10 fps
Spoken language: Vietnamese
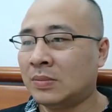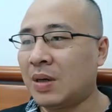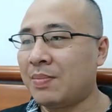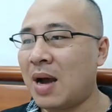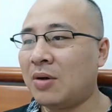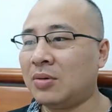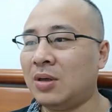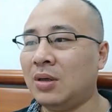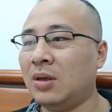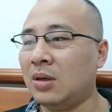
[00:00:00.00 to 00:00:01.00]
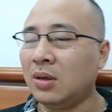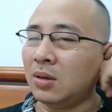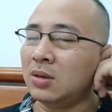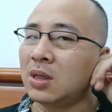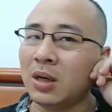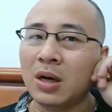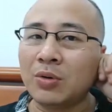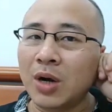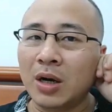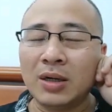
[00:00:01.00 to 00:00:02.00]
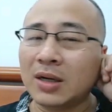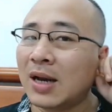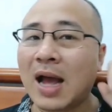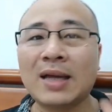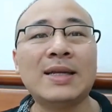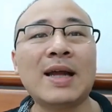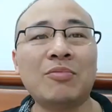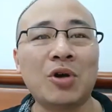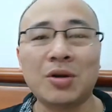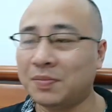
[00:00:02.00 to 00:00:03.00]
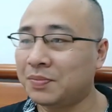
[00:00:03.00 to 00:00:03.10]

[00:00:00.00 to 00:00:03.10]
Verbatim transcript: Bánh bao thì rất là lâu đời, gần hai nghìn năm rồi.